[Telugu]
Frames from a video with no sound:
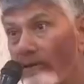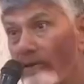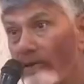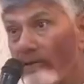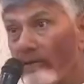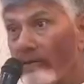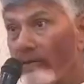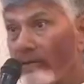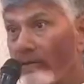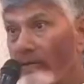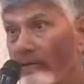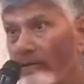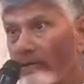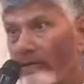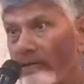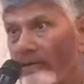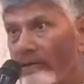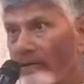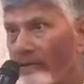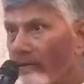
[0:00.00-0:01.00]
మాత్రం
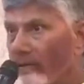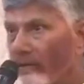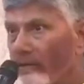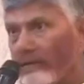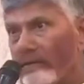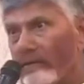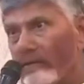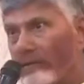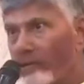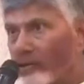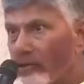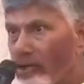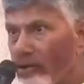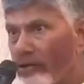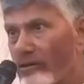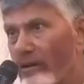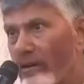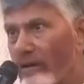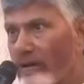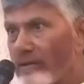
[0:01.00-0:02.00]

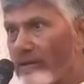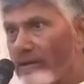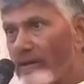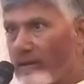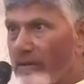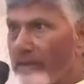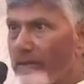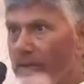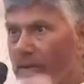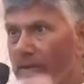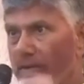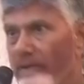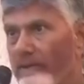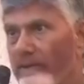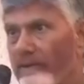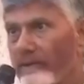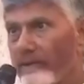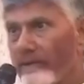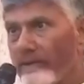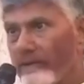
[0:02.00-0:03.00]
షార్ట్ ట్రీట్మెంట్ తప్పదు
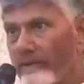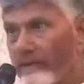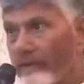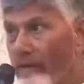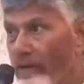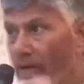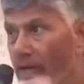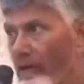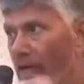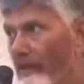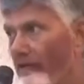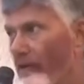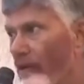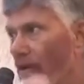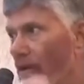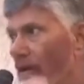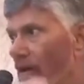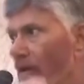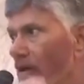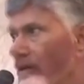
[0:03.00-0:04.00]
మీకు బీ
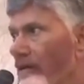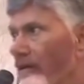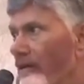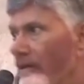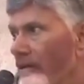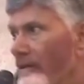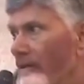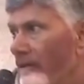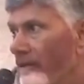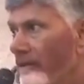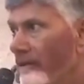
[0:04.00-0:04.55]
కేర్ఫుల్ అన్